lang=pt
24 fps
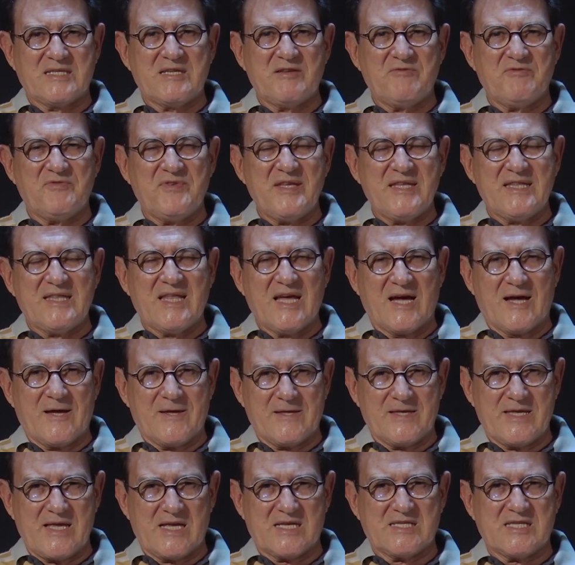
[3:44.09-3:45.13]
de vida,
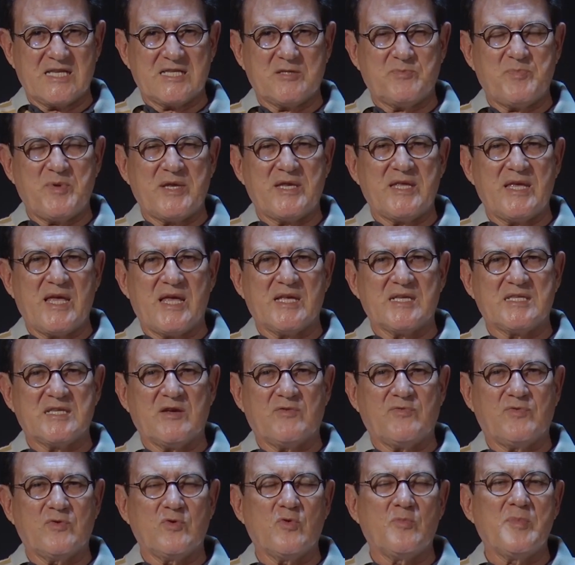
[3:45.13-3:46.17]
e essa
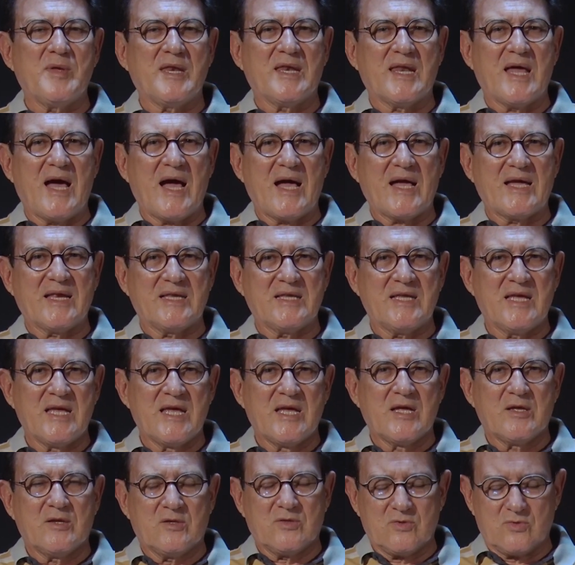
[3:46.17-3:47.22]
experiência foi o milagre
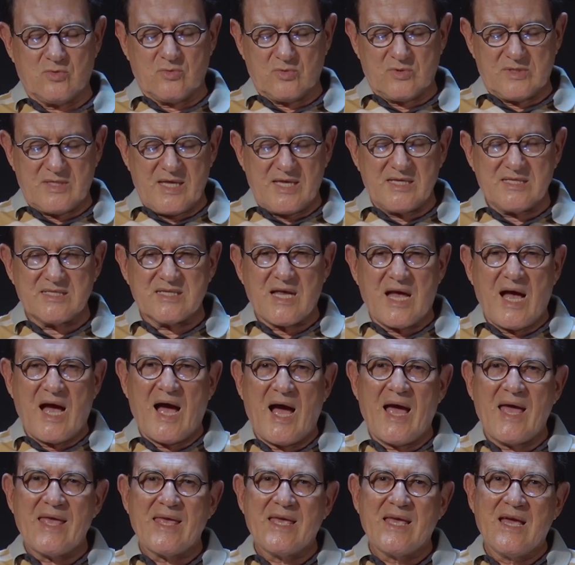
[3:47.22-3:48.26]
do
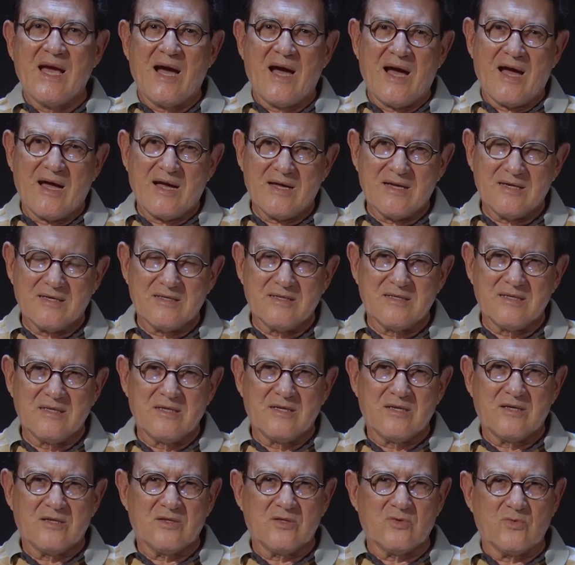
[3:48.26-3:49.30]
desarraigar,
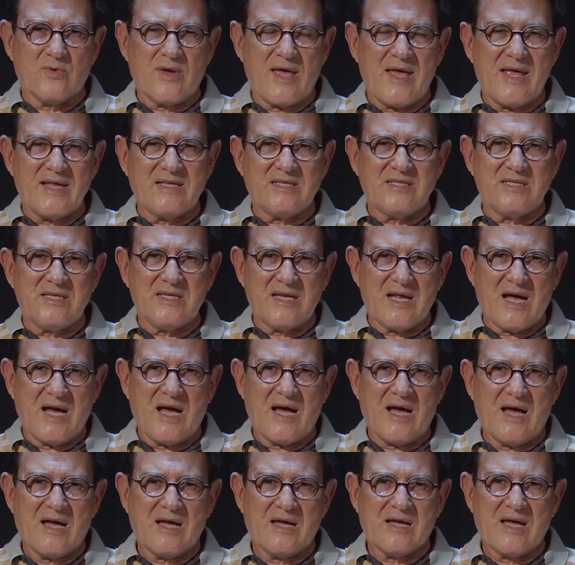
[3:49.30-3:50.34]
do
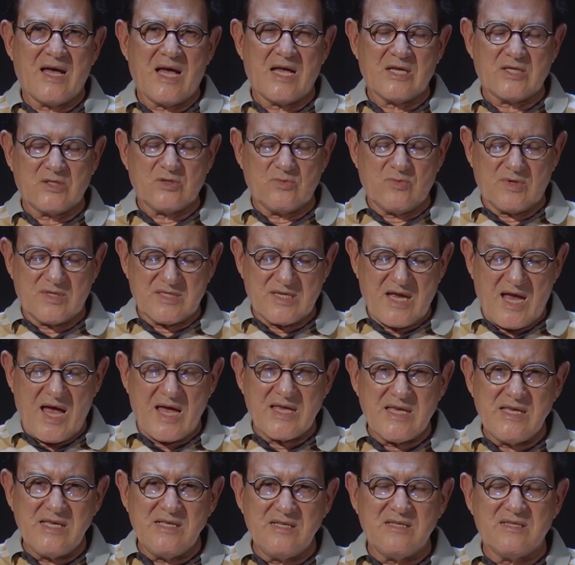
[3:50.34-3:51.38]
retirar as suas
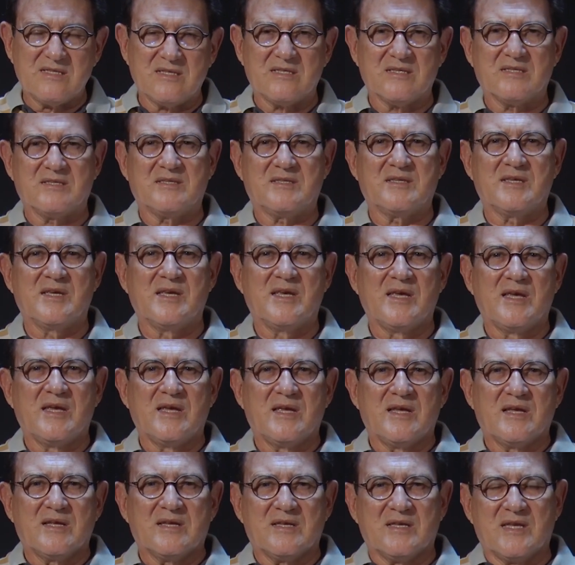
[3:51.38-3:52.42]
raízes
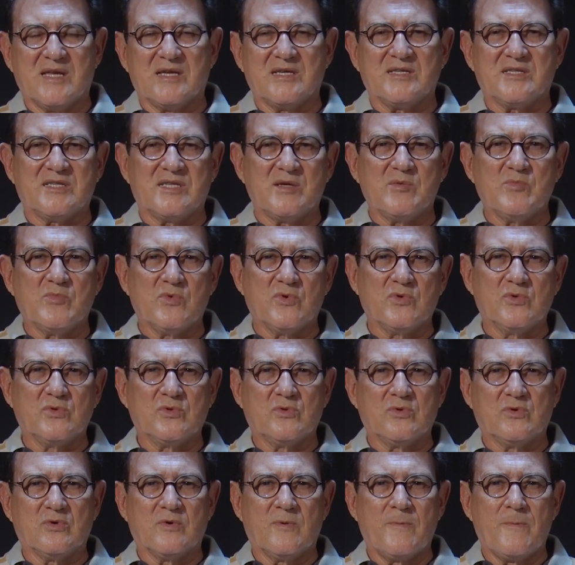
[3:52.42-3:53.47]
deste
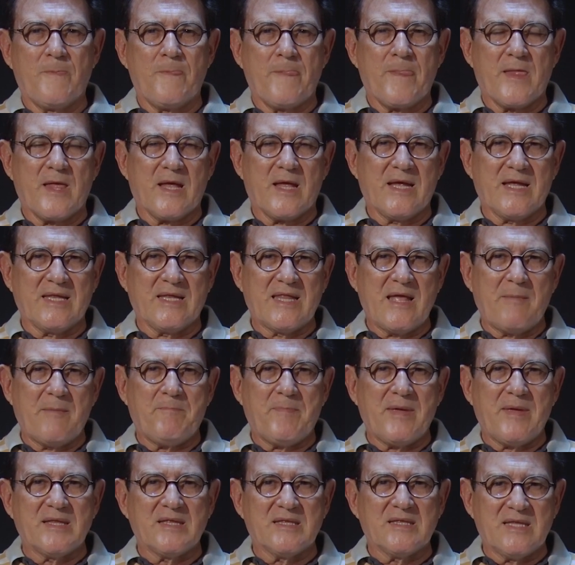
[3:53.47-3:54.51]
mundo e
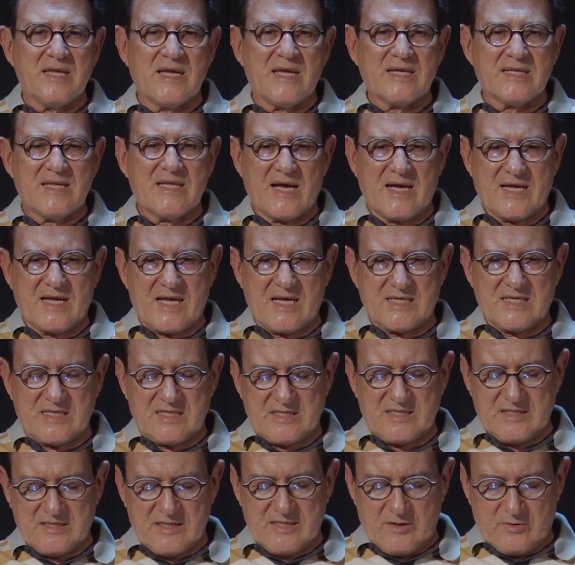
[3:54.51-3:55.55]
depender da graça
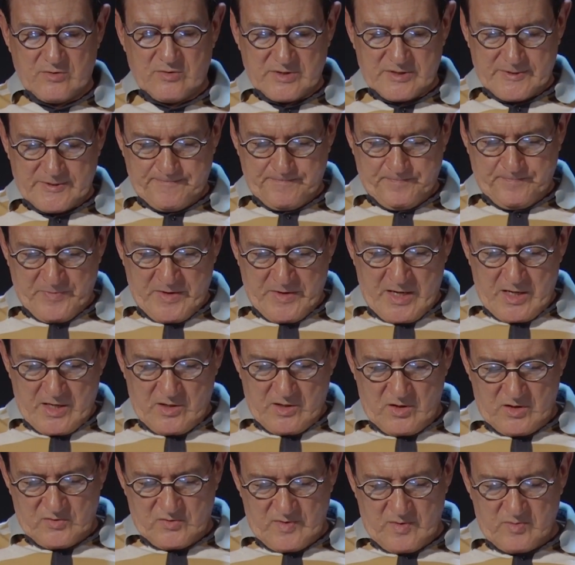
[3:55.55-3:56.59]
de Deus.
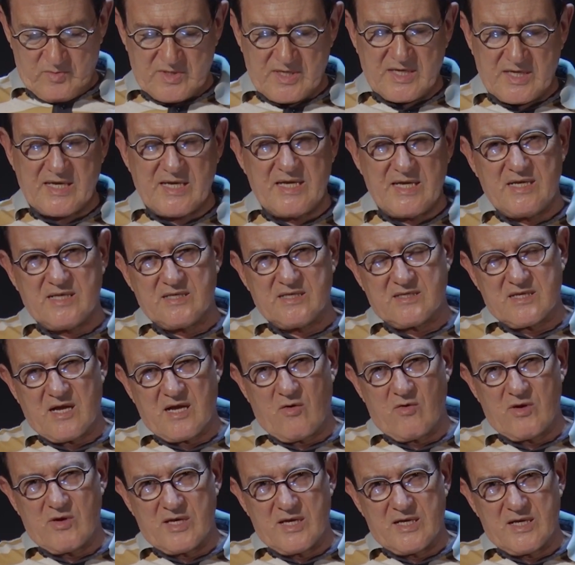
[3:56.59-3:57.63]
Nós vamos aqui
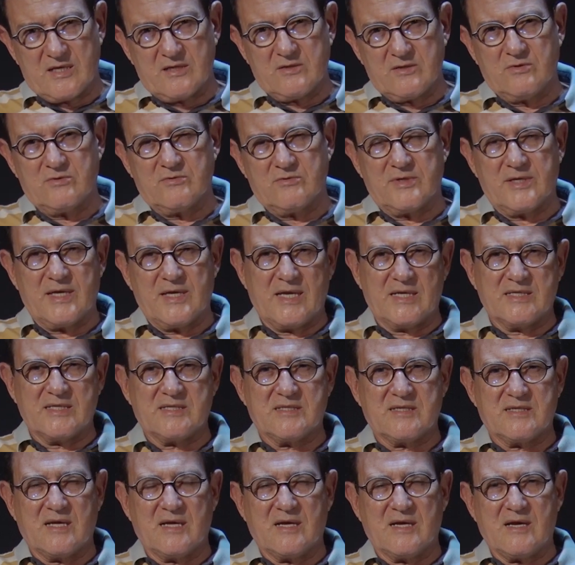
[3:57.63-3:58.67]
estar olhando
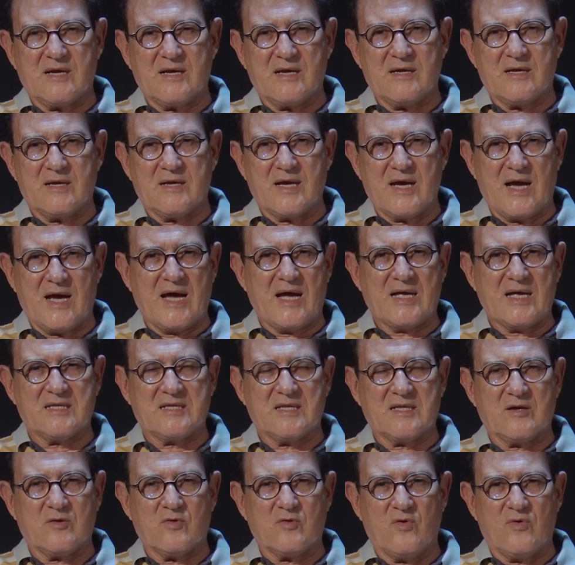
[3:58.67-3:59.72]
esta
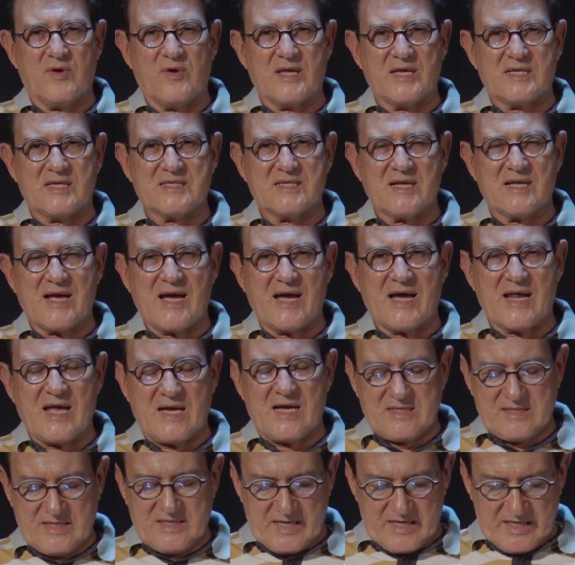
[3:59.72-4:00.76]
carta com esta
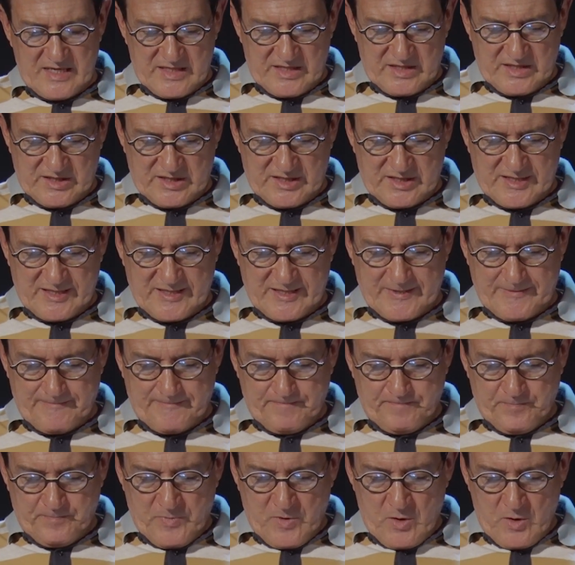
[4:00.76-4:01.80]
característica.
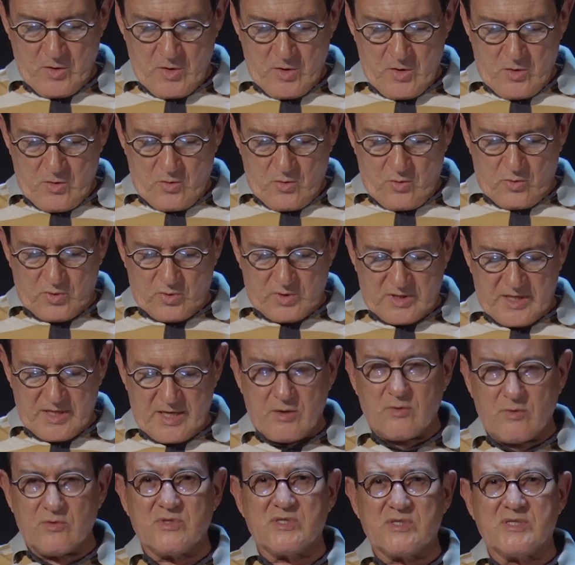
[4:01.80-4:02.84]
O
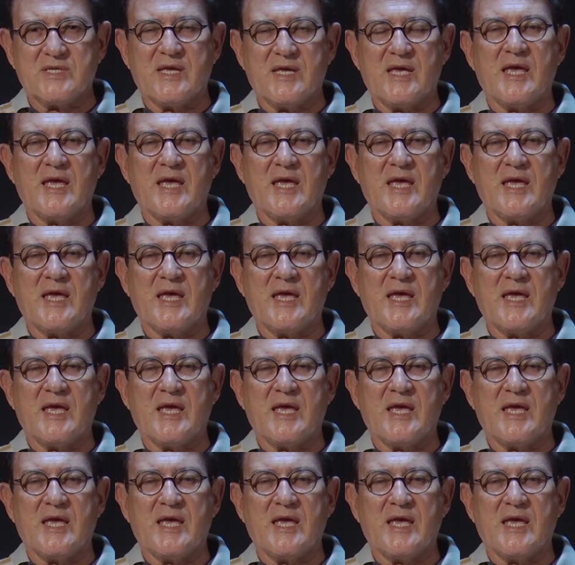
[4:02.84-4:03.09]
Deus que